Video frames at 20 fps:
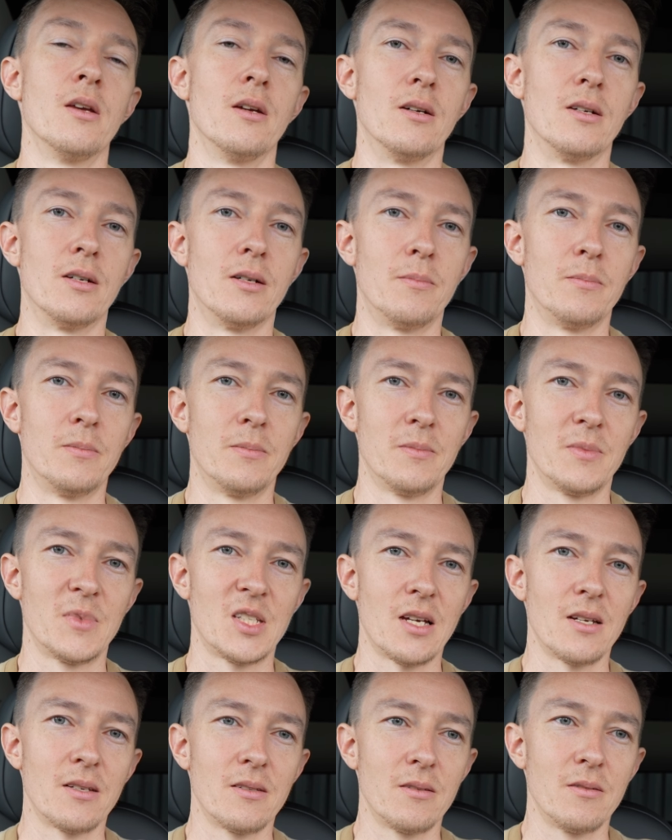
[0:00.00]
ähm,
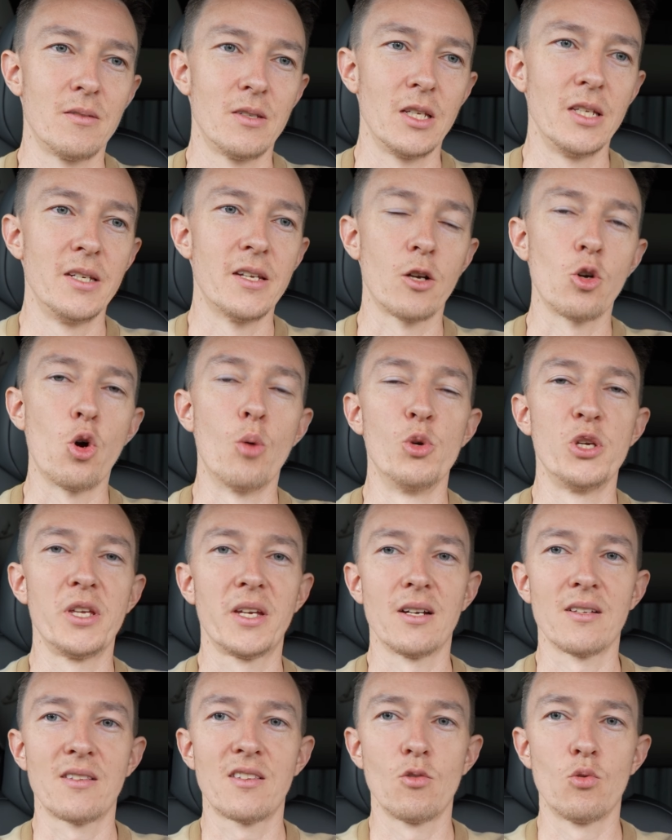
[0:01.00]
dann in der
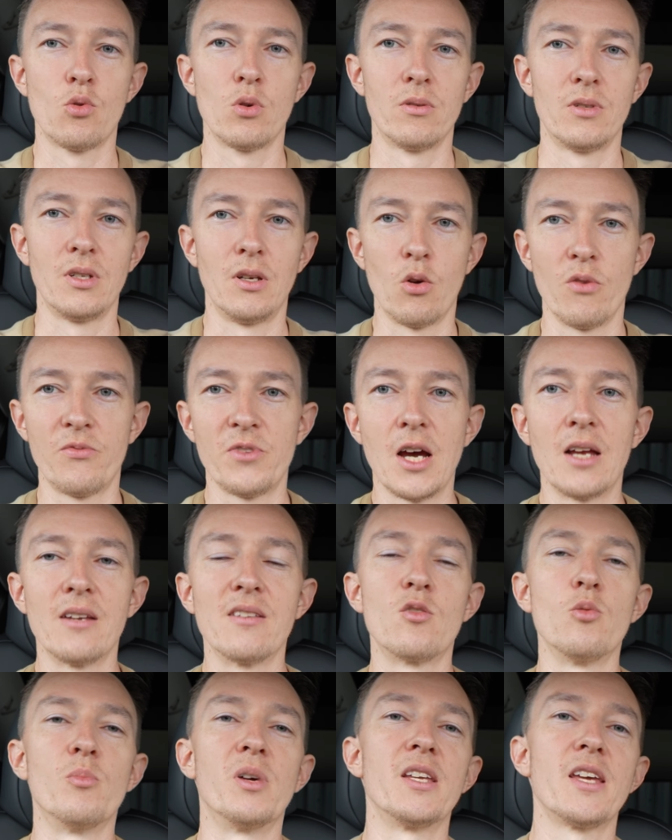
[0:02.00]
Kommunikation läuft ja
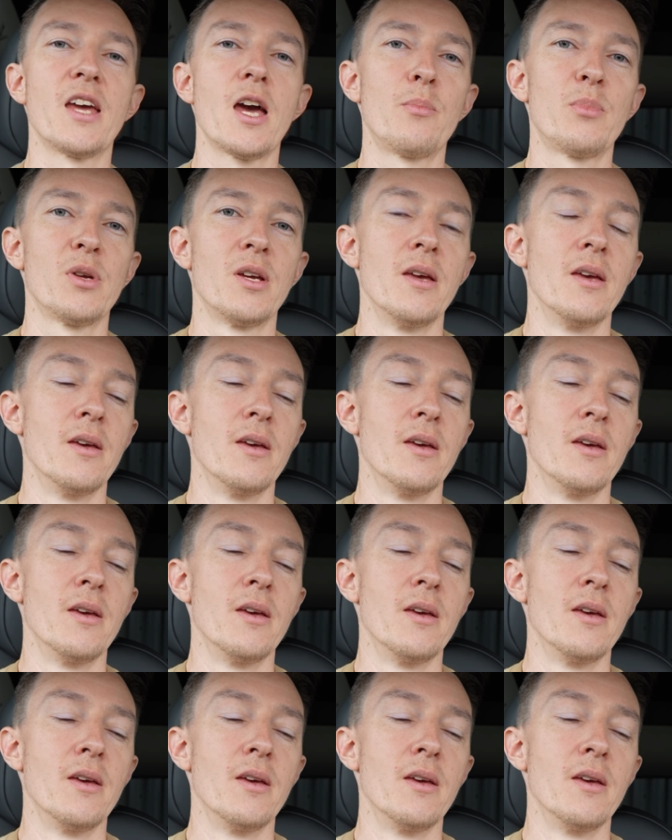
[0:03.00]
alles über die App.